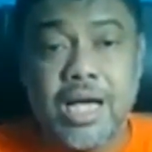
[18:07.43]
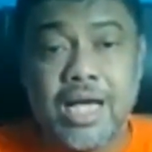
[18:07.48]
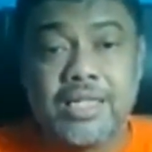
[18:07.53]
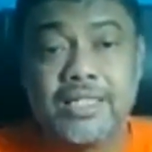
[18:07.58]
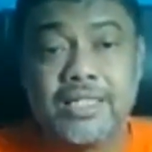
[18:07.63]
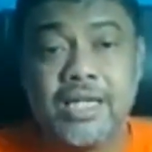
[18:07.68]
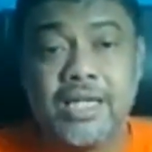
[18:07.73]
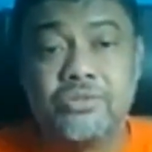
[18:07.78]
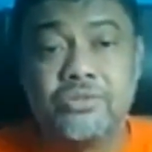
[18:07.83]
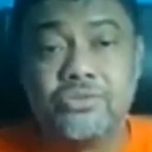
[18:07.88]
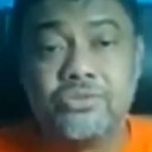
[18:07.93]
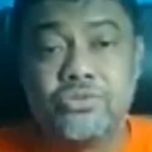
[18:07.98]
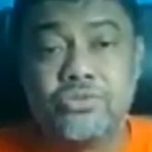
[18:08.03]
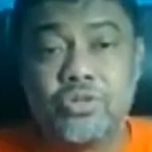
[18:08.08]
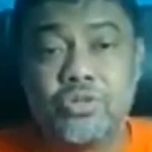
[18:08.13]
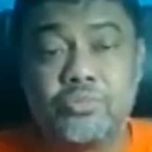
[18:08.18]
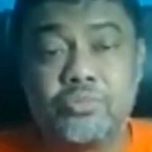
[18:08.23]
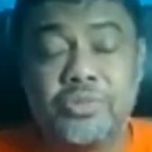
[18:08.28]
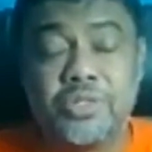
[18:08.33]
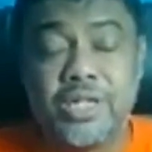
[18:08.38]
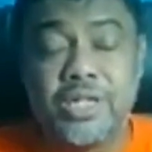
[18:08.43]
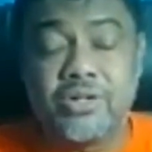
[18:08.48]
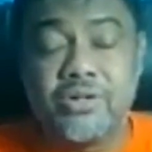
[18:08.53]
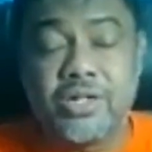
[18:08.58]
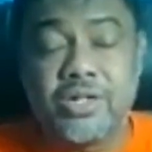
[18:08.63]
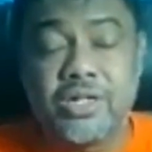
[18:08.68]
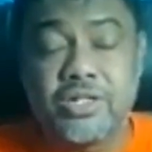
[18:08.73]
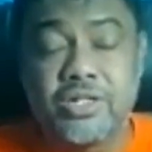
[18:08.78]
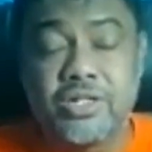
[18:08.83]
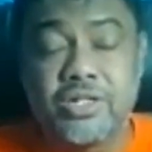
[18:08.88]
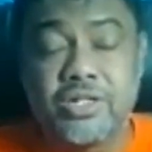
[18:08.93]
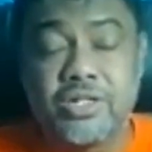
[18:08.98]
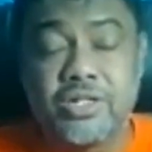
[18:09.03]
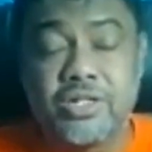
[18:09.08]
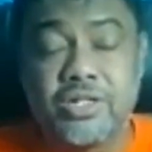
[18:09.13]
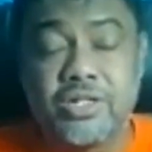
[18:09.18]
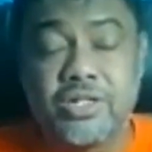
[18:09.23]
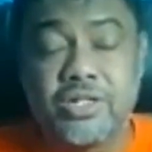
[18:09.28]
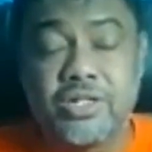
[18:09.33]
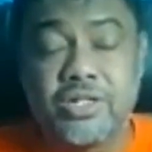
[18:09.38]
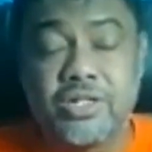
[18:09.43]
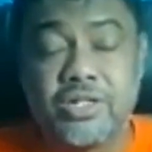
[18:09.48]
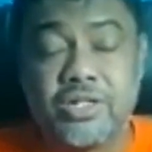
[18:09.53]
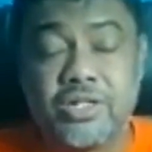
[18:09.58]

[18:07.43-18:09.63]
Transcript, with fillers: hanya untuk minyak goreng curah